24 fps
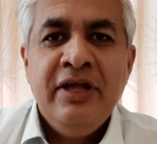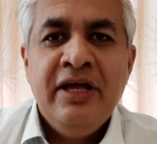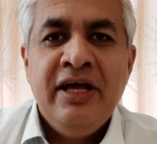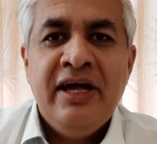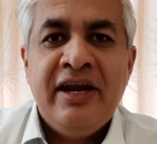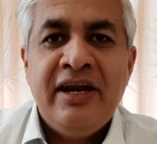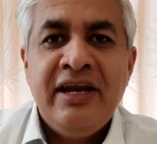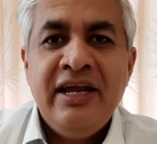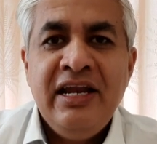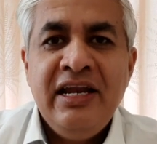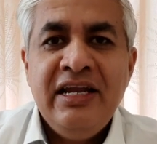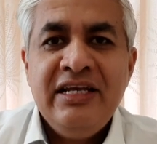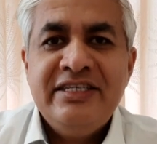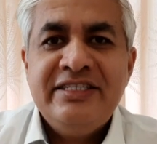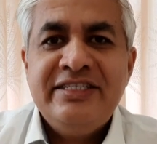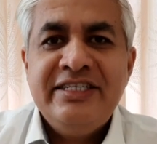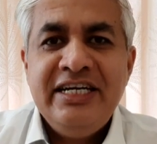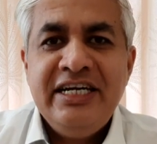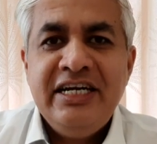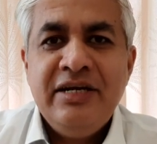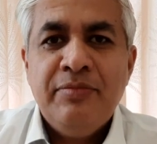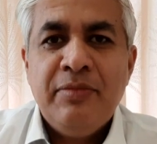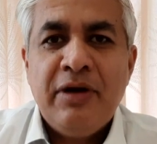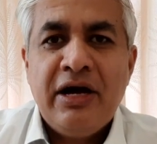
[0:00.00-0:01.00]
रियल
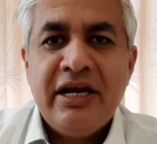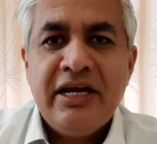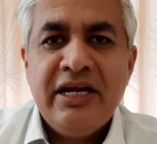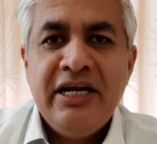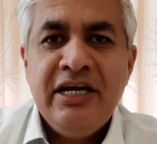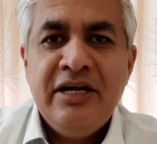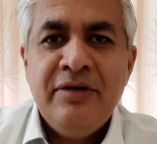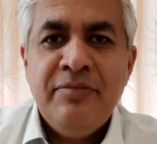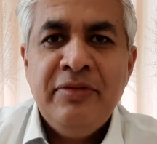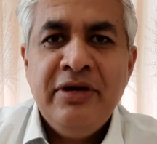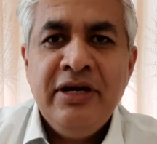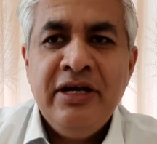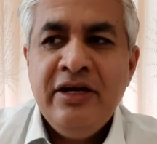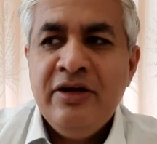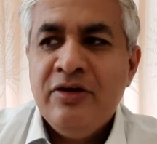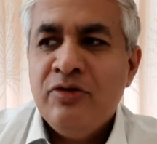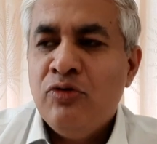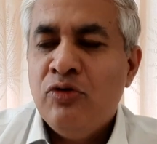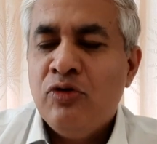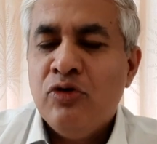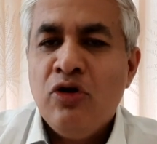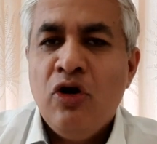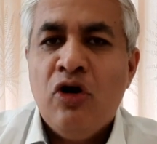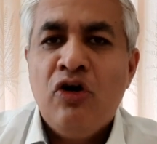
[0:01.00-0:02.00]
इस्टेट मार्केट में
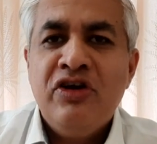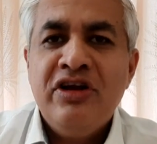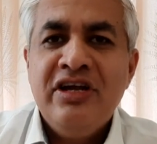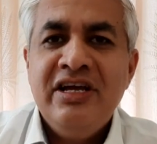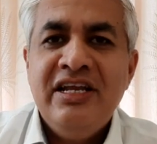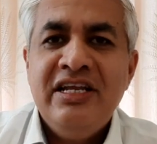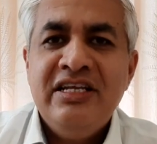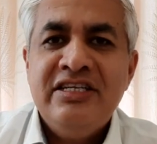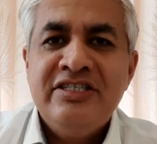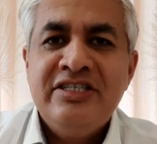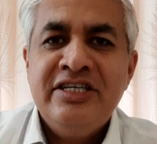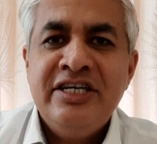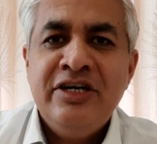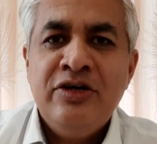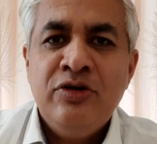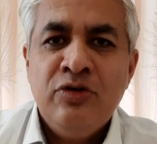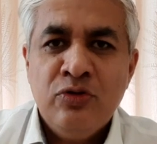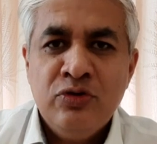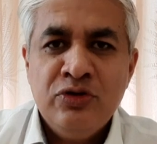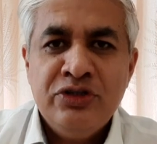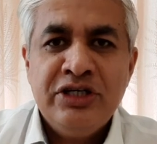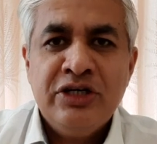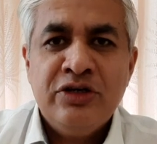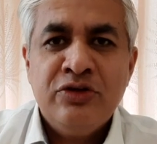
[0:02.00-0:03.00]
गुड़गांव रियल इस्टेट
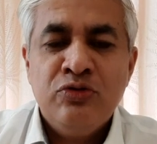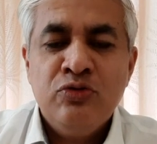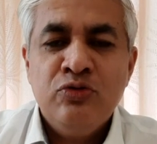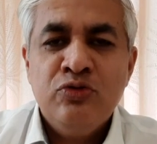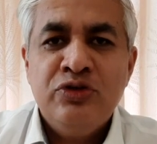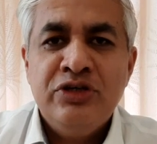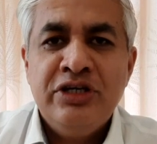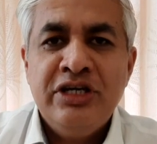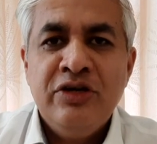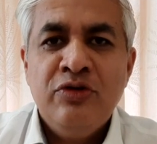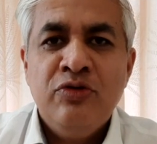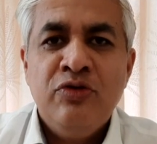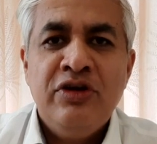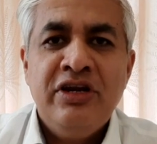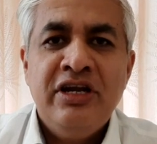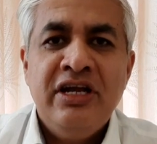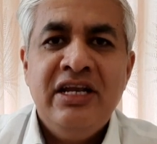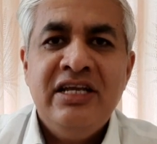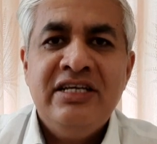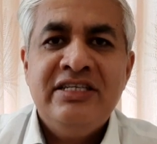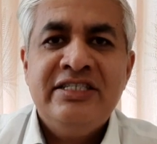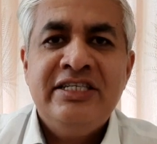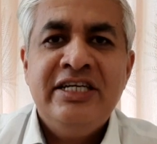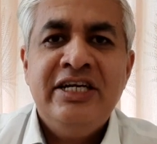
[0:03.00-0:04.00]
हो चाहे दूसरी कोई रियल
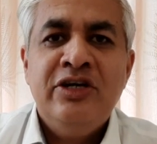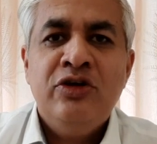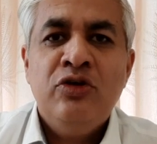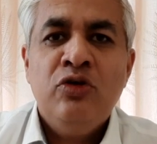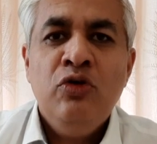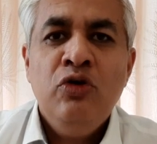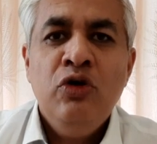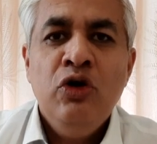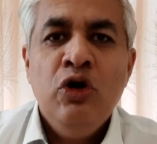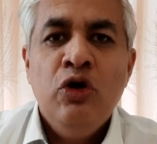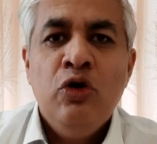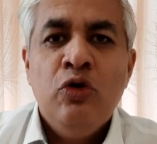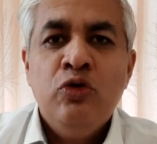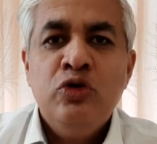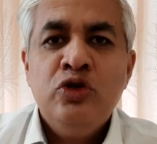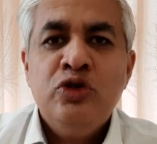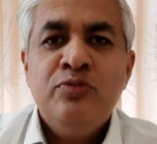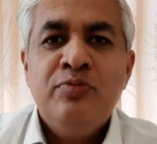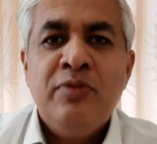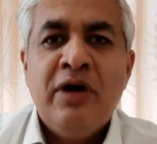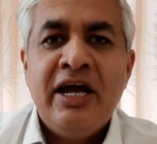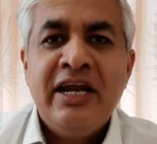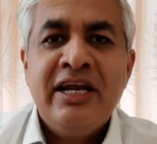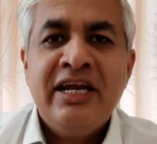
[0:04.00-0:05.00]
इस्टेट हो उस
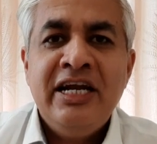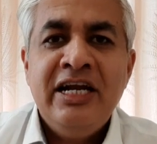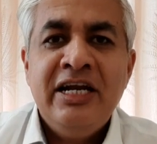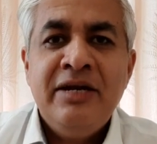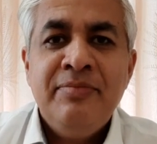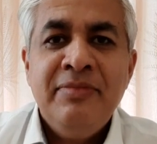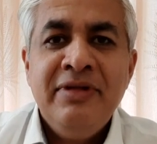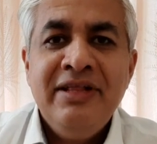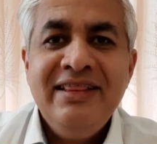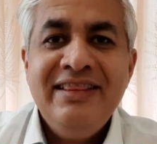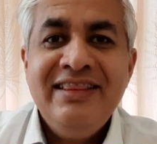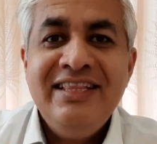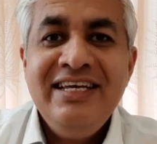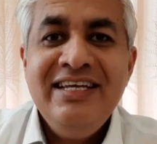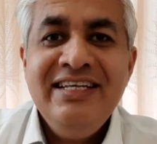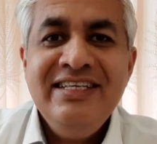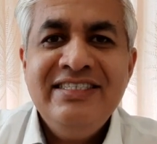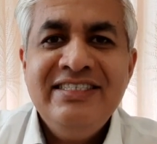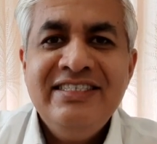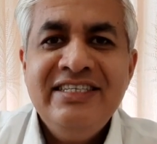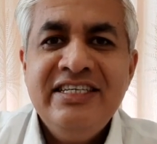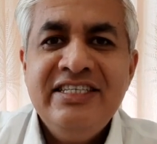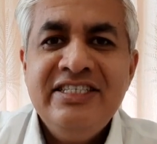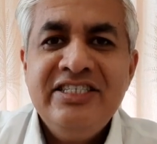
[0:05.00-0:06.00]
मार्केट में तीन
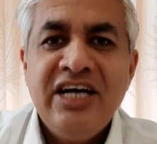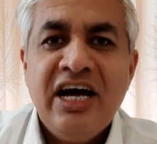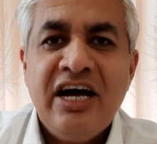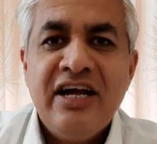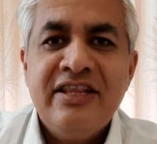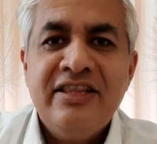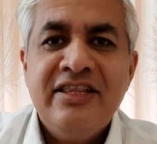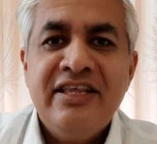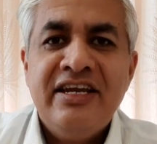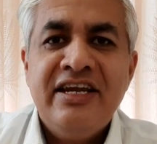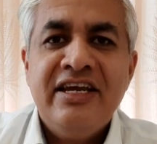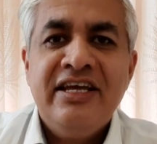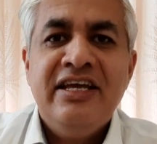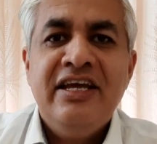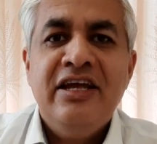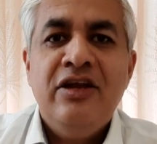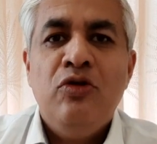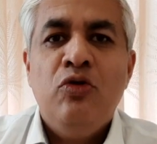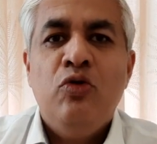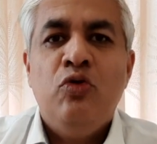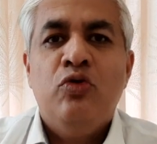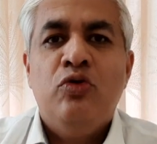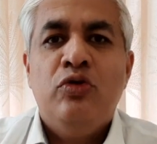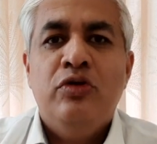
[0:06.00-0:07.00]
से चार तरह के
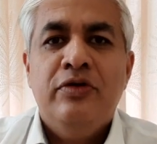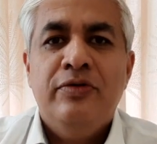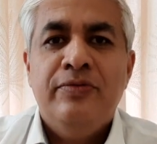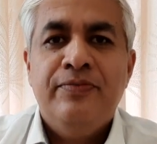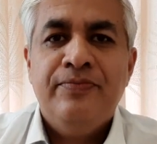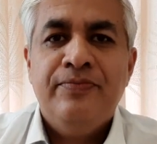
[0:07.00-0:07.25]
लोग